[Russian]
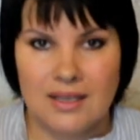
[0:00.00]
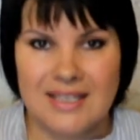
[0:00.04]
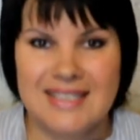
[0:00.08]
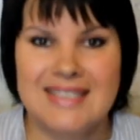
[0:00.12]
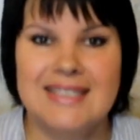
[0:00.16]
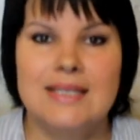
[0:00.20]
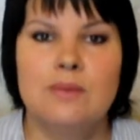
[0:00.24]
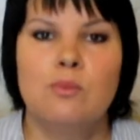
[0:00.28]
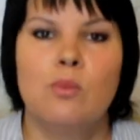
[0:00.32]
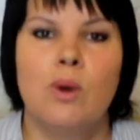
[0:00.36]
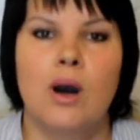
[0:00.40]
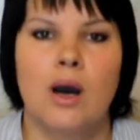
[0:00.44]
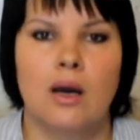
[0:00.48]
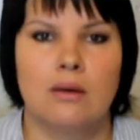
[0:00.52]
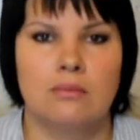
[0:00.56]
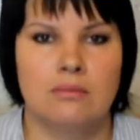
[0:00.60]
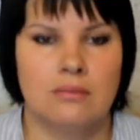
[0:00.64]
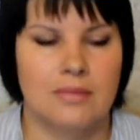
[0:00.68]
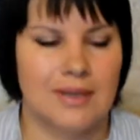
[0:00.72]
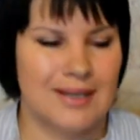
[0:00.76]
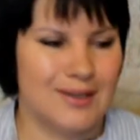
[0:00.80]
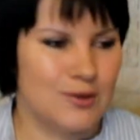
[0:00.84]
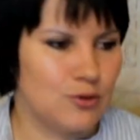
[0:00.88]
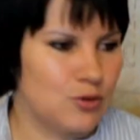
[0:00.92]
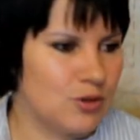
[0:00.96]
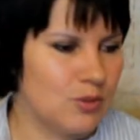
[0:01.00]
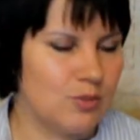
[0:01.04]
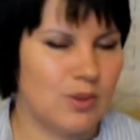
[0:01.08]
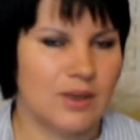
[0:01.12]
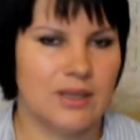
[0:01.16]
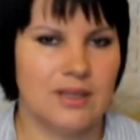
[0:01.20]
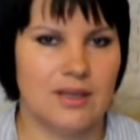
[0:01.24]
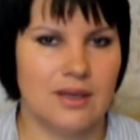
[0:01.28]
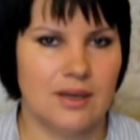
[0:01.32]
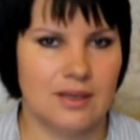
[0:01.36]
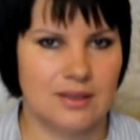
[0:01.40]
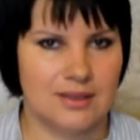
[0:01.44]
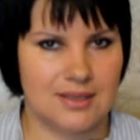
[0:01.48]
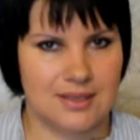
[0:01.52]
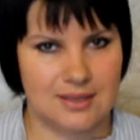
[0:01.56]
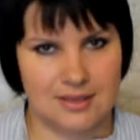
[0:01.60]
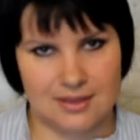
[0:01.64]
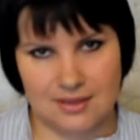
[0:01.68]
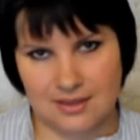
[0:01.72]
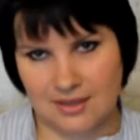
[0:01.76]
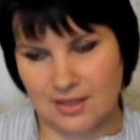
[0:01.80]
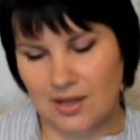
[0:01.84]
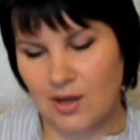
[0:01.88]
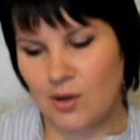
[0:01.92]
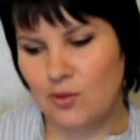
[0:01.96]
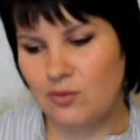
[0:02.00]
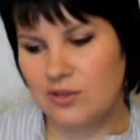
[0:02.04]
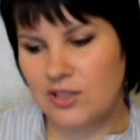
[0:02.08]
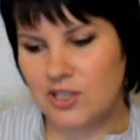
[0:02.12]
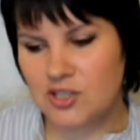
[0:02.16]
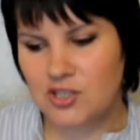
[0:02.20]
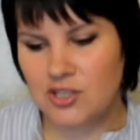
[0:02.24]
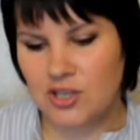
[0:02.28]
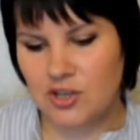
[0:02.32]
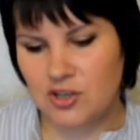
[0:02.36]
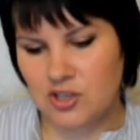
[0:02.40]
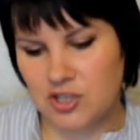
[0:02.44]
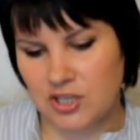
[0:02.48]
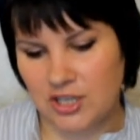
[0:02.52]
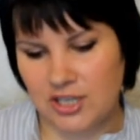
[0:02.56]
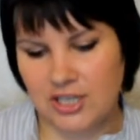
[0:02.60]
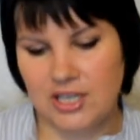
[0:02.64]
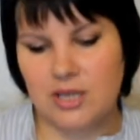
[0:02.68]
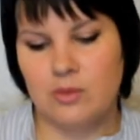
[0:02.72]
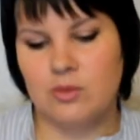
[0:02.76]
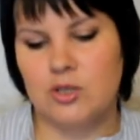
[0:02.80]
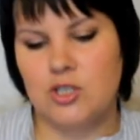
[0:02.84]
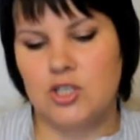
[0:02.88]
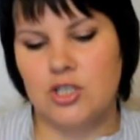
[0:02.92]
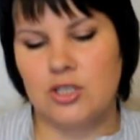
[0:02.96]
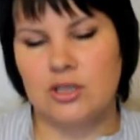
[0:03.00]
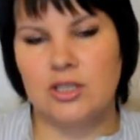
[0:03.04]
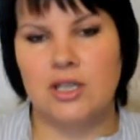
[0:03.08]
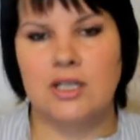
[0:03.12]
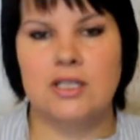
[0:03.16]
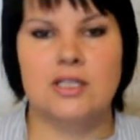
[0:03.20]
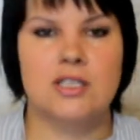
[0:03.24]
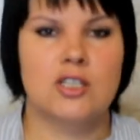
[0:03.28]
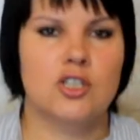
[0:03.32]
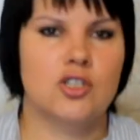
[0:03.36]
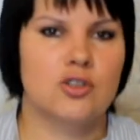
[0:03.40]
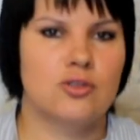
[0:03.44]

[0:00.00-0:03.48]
зима, люди боятся, да, увлажняющие кремы считается,